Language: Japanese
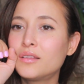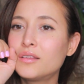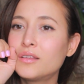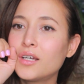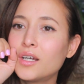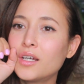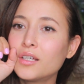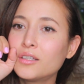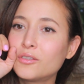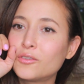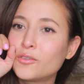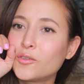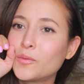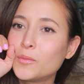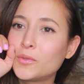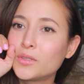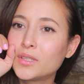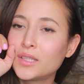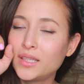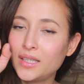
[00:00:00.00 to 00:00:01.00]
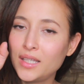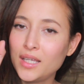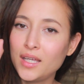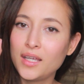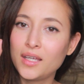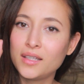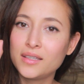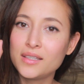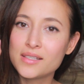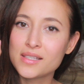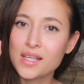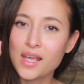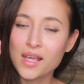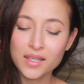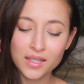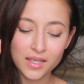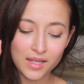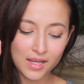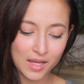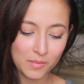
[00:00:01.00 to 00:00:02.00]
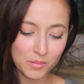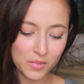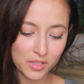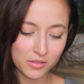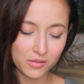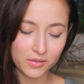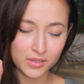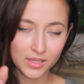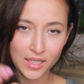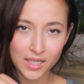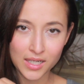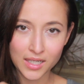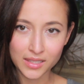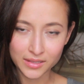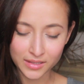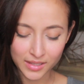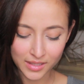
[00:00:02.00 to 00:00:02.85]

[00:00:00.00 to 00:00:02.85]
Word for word: たと思ってで最近アマゾンで買っ